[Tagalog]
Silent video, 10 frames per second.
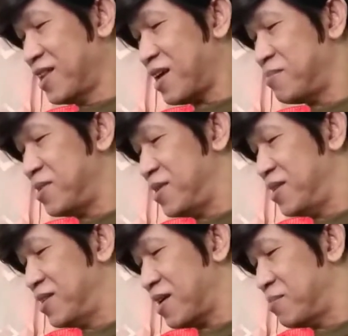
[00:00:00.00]

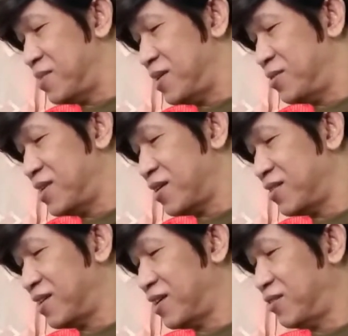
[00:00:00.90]
nakabili, nakabili ulit ako
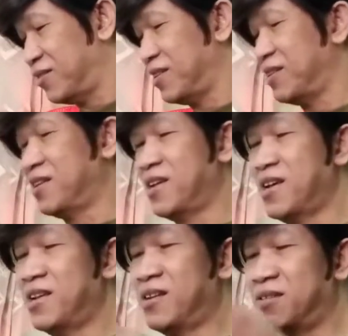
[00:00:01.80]
ng ano.
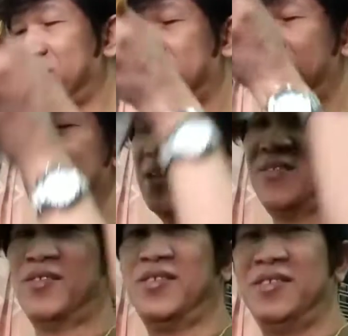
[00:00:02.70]
Um, ayan
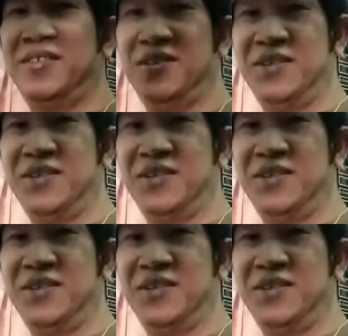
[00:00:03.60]
o. Oh.